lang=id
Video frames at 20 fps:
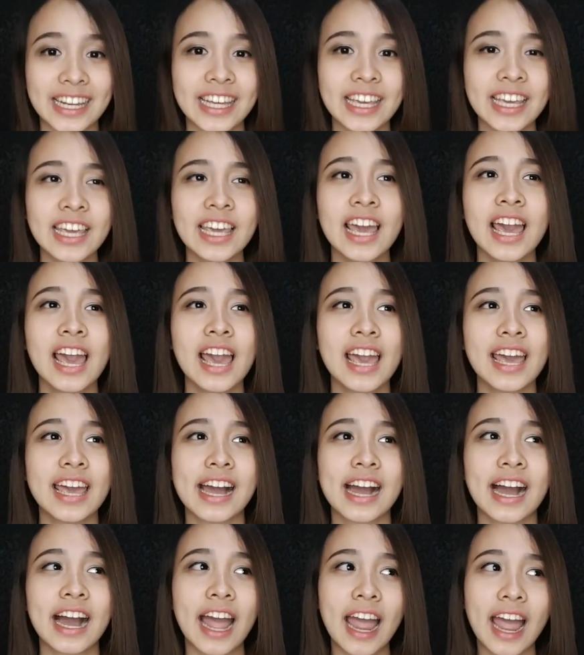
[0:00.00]
gini,
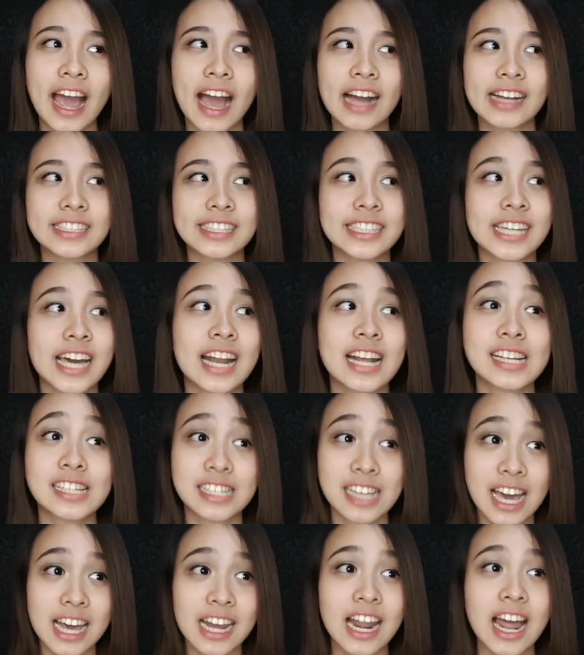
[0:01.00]
yang kayak
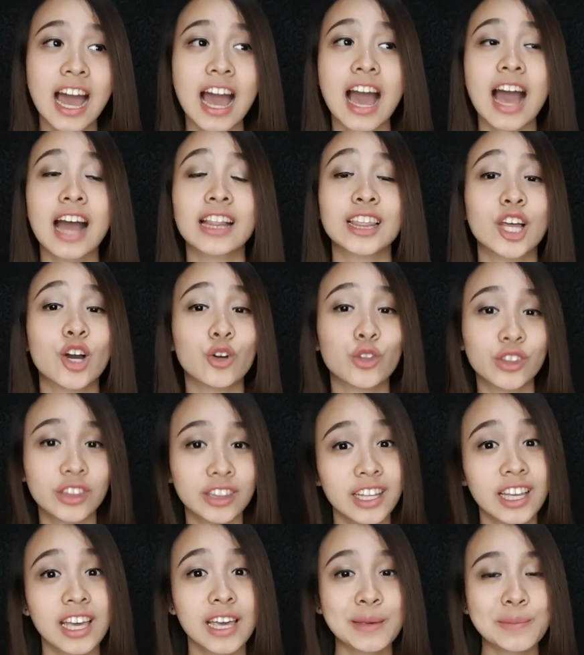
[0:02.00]
cara-cara atau
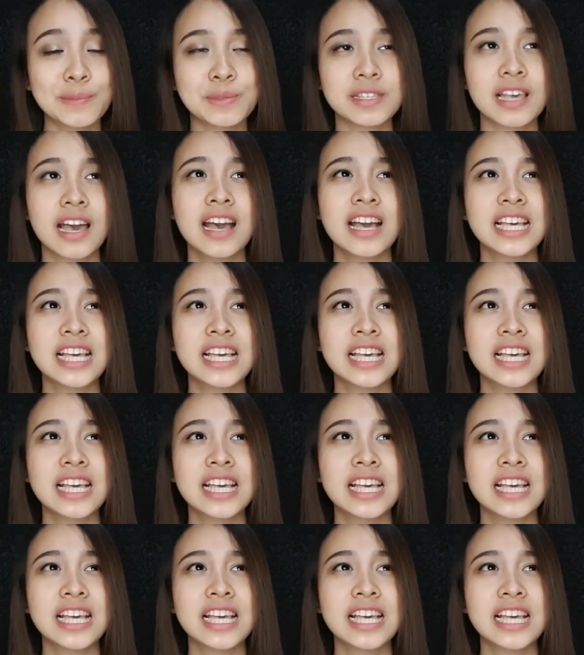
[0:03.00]
tips